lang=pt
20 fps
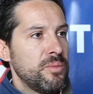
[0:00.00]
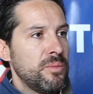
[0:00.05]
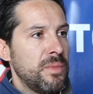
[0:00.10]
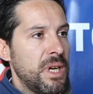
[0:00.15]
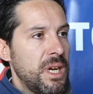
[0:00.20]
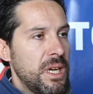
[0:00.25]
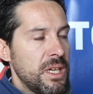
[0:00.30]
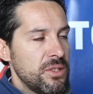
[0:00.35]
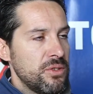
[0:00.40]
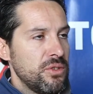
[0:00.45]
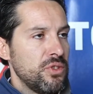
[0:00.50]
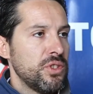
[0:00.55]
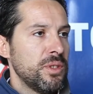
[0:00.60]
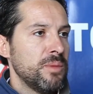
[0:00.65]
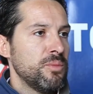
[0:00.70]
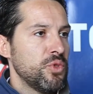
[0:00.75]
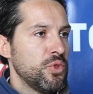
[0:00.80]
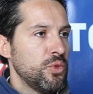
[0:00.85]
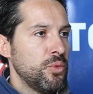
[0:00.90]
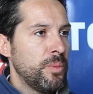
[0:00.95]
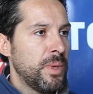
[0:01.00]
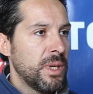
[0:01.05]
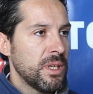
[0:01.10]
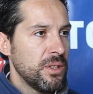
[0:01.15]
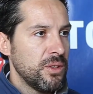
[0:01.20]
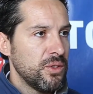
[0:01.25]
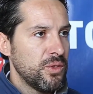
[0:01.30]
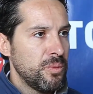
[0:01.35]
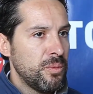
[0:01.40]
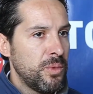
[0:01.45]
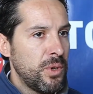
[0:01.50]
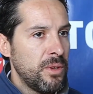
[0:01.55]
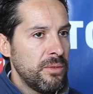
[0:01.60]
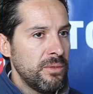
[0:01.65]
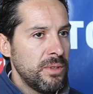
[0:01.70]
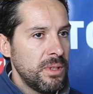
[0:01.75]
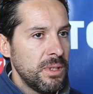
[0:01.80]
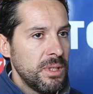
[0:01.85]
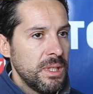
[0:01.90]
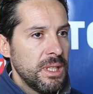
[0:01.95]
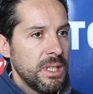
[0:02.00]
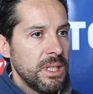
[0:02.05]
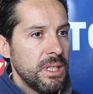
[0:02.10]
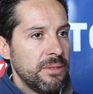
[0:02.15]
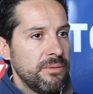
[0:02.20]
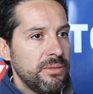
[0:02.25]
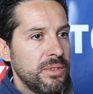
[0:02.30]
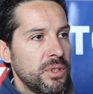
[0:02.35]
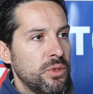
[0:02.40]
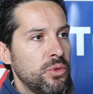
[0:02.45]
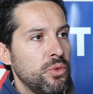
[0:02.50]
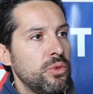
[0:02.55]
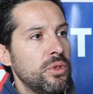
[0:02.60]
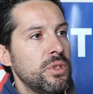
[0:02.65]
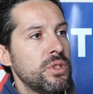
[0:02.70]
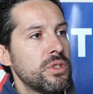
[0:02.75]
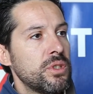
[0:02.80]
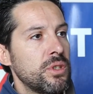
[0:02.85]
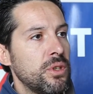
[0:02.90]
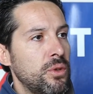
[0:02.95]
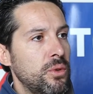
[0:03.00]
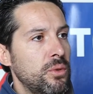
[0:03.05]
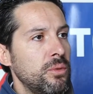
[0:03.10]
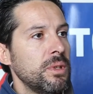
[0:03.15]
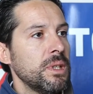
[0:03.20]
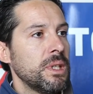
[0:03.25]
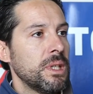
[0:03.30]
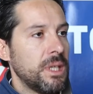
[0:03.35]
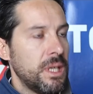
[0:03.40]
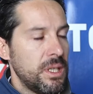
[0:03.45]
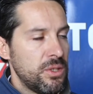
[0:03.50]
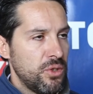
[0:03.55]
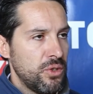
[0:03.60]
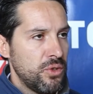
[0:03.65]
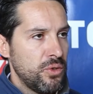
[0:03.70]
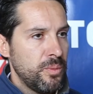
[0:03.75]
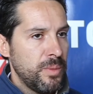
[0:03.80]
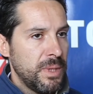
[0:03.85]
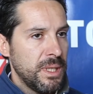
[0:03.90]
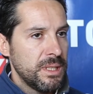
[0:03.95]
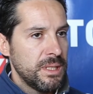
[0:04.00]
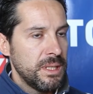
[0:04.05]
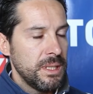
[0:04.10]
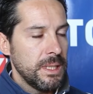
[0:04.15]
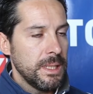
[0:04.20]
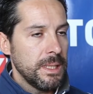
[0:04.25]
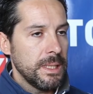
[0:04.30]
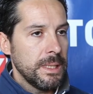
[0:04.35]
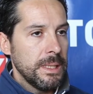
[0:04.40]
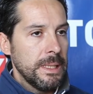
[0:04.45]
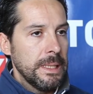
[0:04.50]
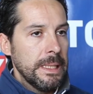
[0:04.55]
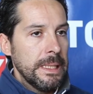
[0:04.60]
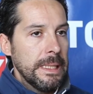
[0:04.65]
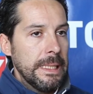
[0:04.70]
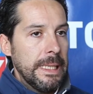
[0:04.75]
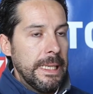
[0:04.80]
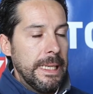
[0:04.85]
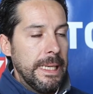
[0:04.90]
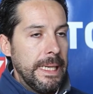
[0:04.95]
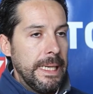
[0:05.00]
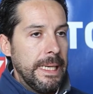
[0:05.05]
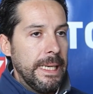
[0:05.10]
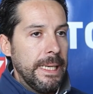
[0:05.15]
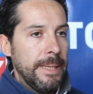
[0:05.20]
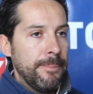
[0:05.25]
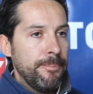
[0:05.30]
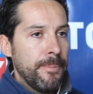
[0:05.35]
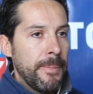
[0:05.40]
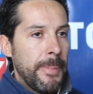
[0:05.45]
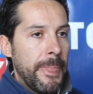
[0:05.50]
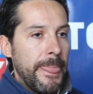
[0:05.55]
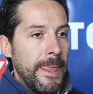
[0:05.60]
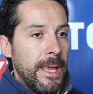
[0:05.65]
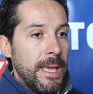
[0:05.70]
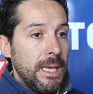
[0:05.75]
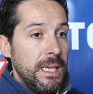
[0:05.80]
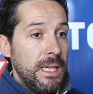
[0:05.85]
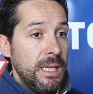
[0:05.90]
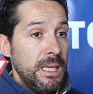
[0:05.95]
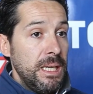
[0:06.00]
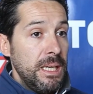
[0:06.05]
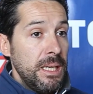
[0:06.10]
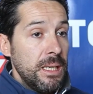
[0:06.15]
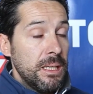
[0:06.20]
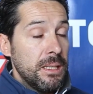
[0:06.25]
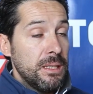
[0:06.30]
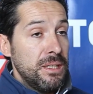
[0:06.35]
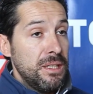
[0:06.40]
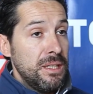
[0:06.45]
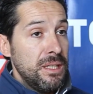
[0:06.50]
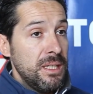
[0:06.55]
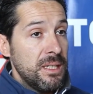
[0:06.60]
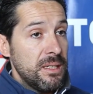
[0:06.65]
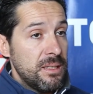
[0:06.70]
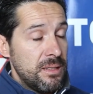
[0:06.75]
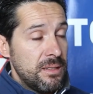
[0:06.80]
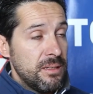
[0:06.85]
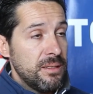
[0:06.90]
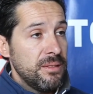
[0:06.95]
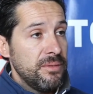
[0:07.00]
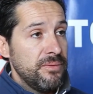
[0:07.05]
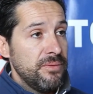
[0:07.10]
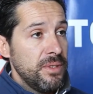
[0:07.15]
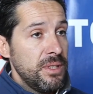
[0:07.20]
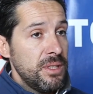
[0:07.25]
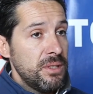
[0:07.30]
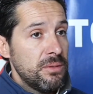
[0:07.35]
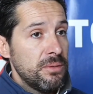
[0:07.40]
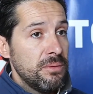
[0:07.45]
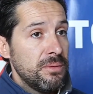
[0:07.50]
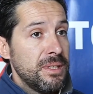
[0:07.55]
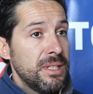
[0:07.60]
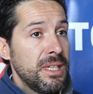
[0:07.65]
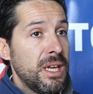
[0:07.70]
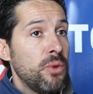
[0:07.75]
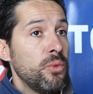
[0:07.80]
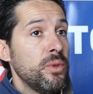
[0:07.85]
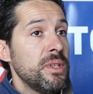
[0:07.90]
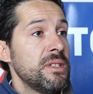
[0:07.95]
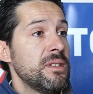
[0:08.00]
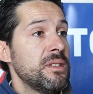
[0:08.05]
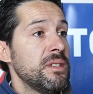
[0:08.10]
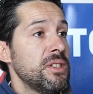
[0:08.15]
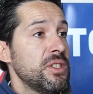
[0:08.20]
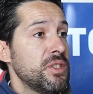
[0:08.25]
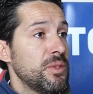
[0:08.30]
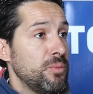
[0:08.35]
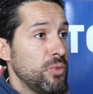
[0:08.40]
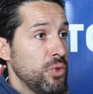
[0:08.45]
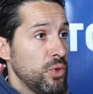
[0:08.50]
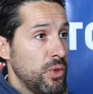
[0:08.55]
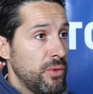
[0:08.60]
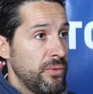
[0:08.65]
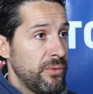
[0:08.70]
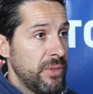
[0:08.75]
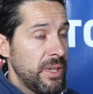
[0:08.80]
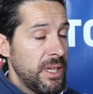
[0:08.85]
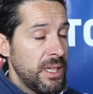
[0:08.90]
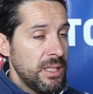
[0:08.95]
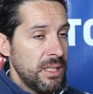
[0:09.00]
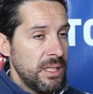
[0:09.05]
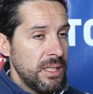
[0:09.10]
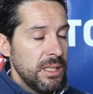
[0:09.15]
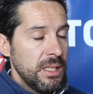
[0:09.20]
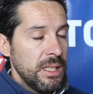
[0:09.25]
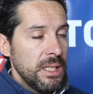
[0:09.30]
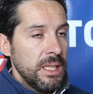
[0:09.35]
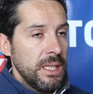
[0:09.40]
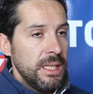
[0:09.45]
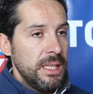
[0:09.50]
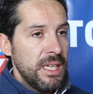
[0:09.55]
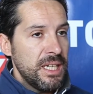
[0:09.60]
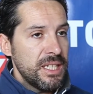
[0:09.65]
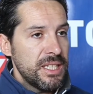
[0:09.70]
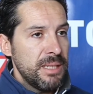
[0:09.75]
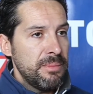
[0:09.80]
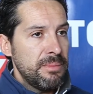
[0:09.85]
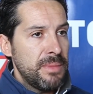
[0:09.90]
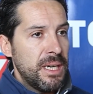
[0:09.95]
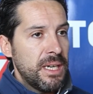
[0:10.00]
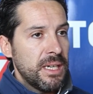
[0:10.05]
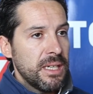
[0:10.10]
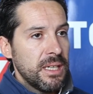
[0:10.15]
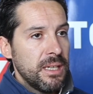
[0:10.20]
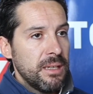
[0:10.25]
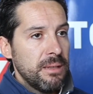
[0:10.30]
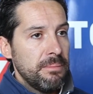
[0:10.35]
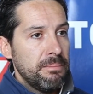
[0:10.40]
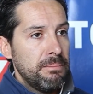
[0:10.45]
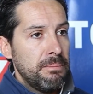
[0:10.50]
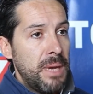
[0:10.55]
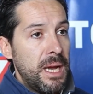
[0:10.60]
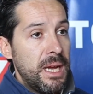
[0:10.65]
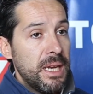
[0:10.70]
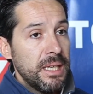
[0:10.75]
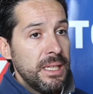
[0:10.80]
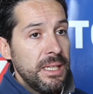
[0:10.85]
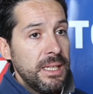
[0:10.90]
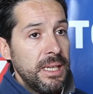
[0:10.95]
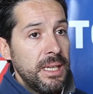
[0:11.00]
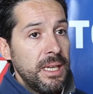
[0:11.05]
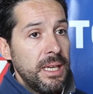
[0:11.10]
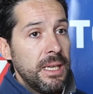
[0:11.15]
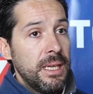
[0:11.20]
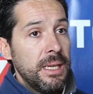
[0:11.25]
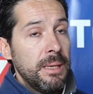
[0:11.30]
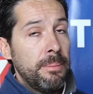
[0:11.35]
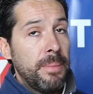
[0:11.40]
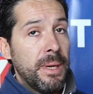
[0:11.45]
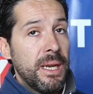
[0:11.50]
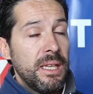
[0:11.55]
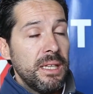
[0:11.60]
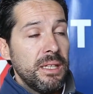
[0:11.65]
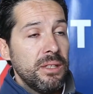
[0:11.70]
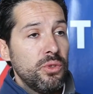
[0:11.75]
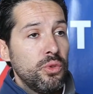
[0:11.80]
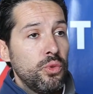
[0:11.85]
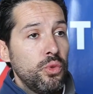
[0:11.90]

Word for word: mais nós temos no parque automóvel viaturas com caixa automática. Um, e nesse serviço não existe muita oferta e esta máquina, uh, para além de